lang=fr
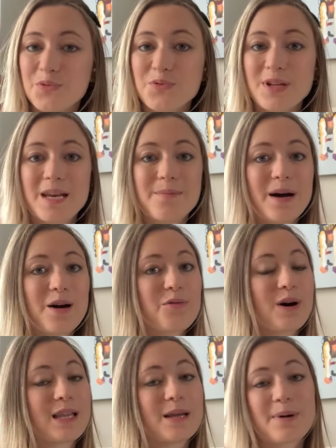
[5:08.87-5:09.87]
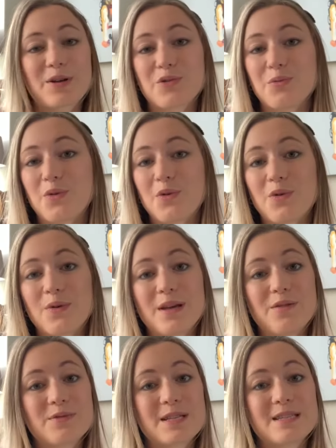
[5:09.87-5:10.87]
vous n'allez pas avoir un appartement
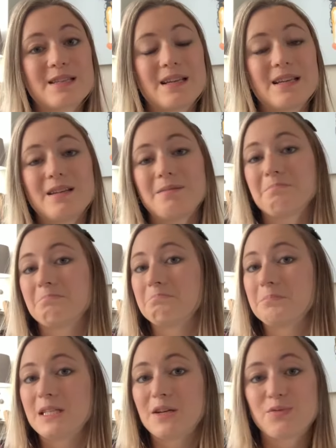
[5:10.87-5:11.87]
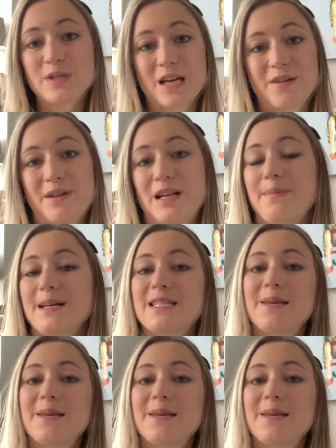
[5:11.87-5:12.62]
et vous installer dès que vous arrivez là-bas,